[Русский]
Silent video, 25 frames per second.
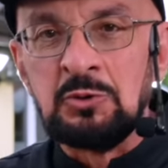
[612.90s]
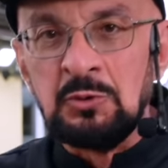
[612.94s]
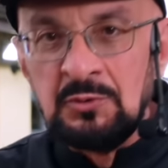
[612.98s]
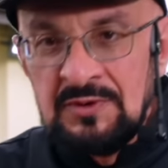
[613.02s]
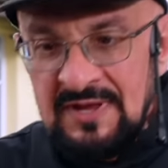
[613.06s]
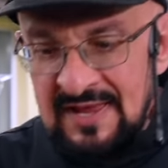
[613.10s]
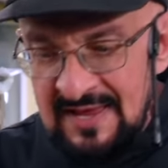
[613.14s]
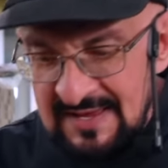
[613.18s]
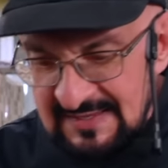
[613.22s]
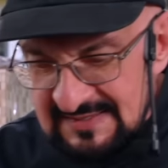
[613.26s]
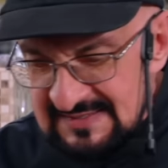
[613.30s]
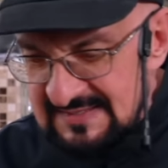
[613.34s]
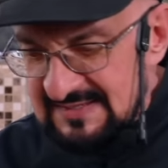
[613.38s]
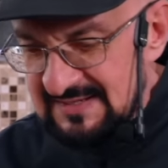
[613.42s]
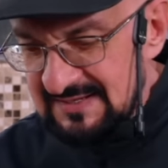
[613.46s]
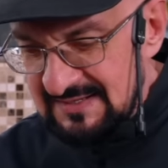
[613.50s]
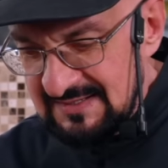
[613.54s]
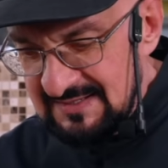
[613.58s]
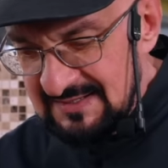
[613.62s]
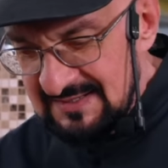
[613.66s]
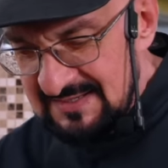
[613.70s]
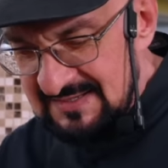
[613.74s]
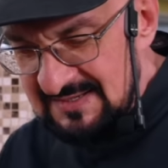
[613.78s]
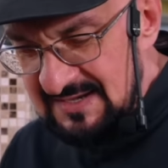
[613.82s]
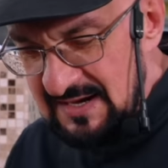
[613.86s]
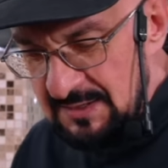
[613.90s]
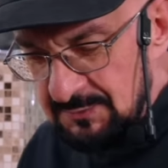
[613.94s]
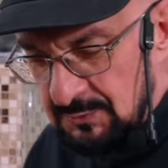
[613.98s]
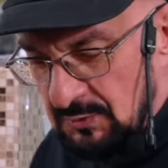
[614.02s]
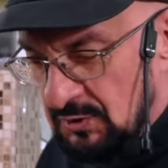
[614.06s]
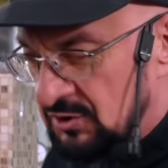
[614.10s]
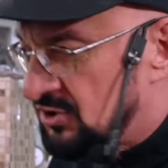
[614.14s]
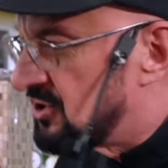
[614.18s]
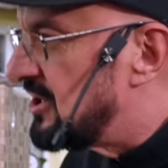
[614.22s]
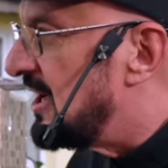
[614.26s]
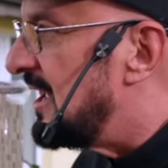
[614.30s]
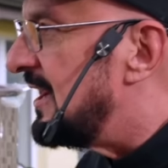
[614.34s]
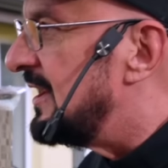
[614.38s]
Тунец
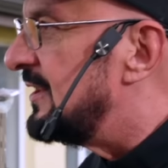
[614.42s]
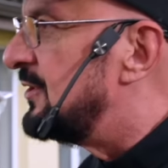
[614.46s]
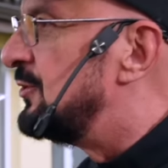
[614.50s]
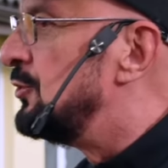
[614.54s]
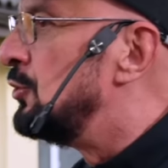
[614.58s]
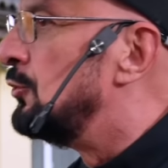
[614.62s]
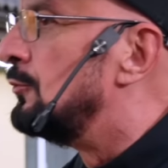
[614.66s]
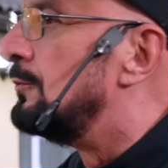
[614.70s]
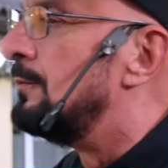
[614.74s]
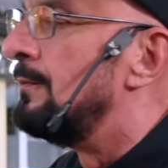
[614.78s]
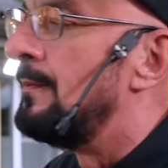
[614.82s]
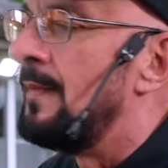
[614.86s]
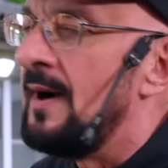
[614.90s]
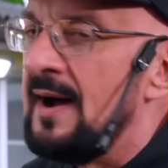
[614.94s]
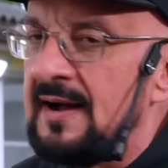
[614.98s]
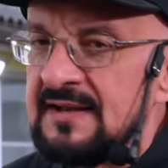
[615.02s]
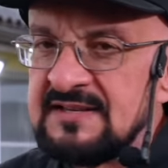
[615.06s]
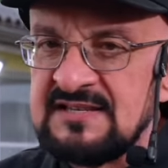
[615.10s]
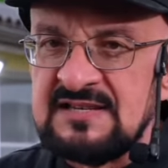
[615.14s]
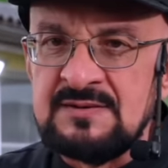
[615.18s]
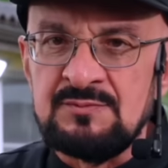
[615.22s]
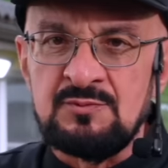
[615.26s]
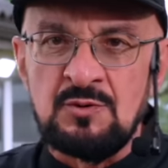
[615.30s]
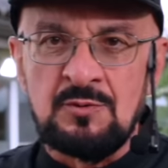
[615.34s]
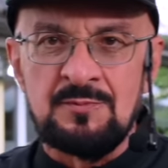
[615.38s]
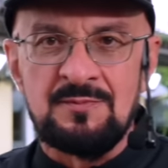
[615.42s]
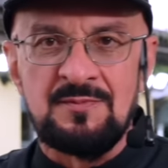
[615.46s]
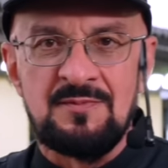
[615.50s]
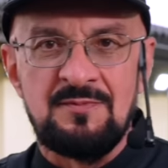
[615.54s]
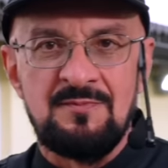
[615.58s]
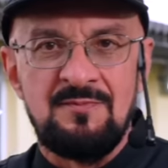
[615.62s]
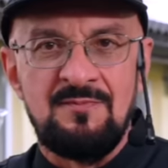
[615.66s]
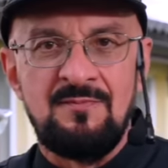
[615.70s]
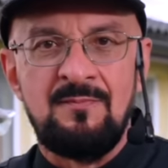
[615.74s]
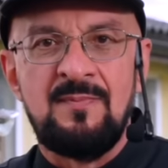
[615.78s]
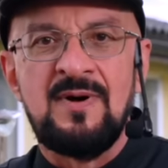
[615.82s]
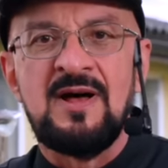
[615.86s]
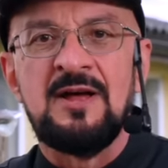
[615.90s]
следует жарить, ну, максимум
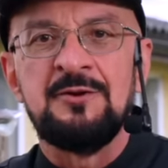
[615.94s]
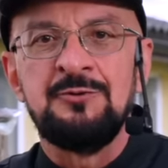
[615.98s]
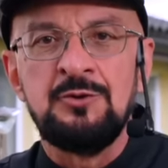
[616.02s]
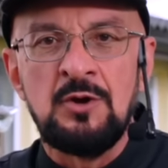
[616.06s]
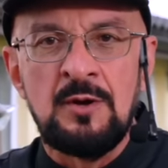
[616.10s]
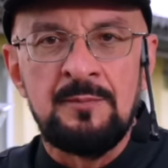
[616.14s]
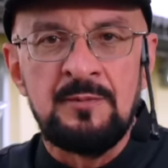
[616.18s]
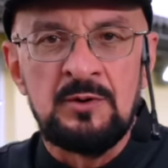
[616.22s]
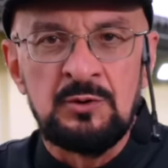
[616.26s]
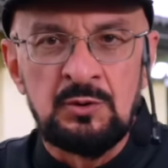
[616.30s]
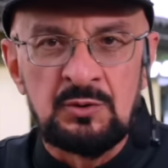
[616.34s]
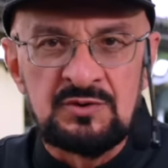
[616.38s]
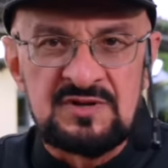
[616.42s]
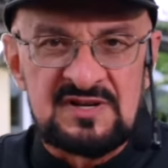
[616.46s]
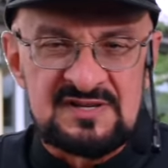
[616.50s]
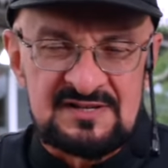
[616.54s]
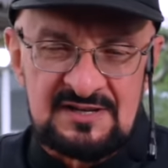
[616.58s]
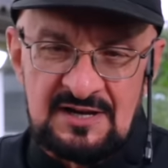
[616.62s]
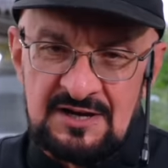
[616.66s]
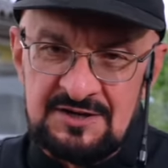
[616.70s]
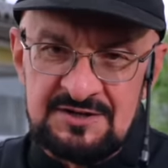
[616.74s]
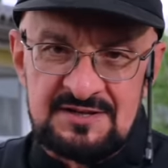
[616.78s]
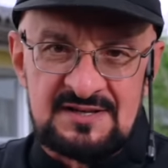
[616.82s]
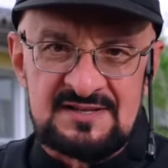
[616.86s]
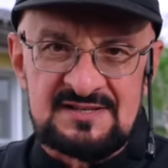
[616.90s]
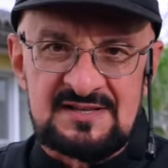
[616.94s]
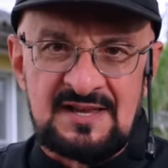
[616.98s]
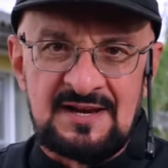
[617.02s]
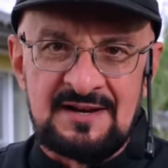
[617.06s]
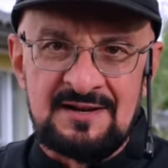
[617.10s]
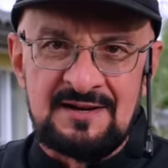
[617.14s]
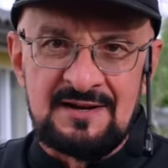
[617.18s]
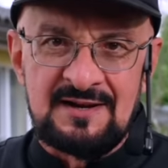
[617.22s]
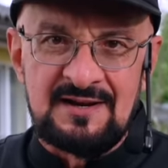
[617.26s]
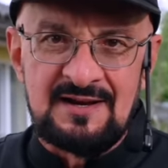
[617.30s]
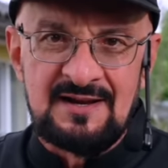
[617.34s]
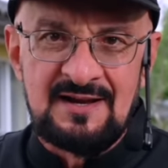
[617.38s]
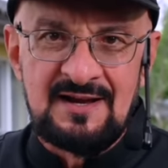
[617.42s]
по одной минуте с каждой
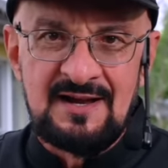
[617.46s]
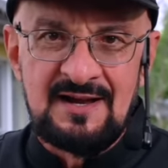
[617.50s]
стороны.